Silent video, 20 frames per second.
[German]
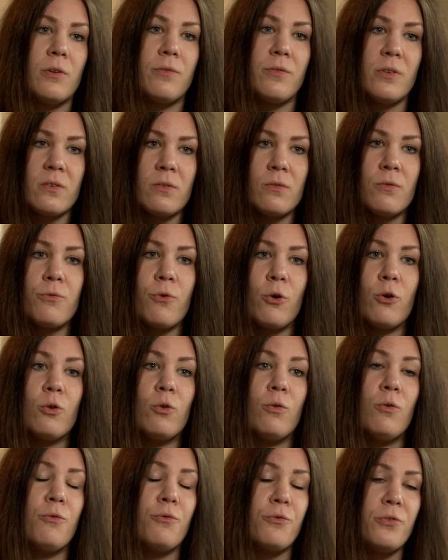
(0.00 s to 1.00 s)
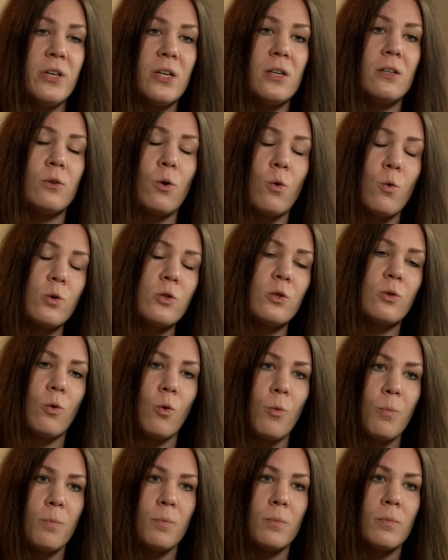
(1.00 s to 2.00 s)
Wir wissen von vielen großen
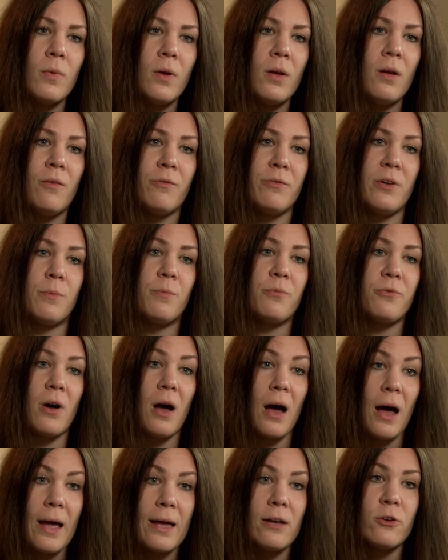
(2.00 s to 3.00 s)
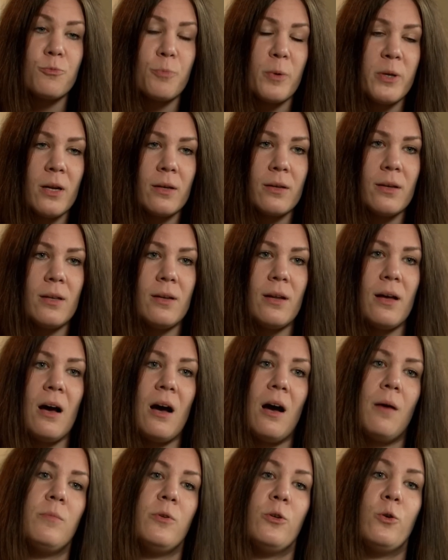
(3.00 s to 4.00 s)
Gruppen. Wir im Verein Spenderkinder
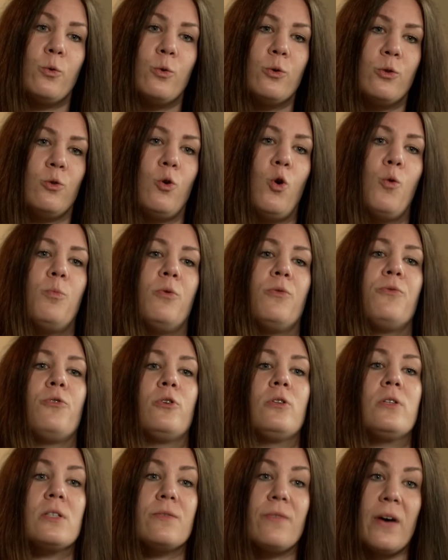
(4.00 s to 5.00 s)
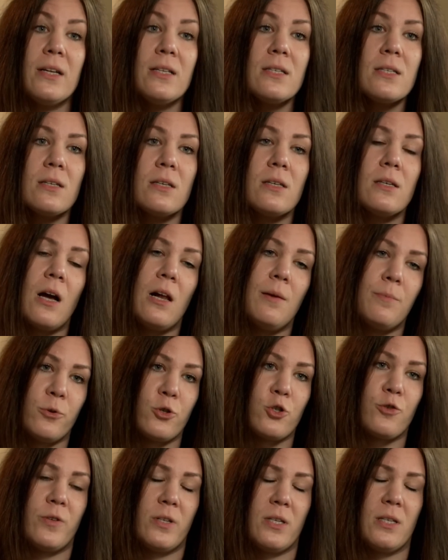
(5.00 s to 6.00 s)
haben die größte Gruppe von 20
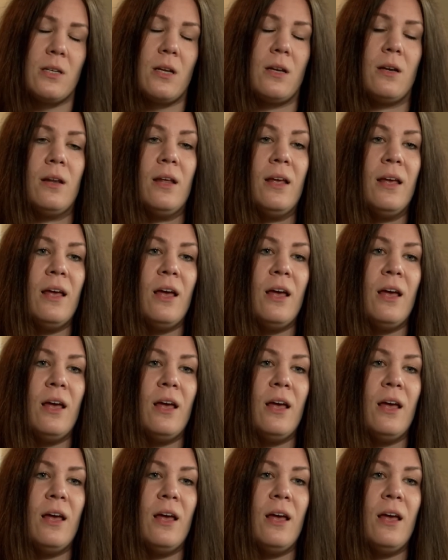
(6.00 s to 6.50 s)
Halbgeschwistern.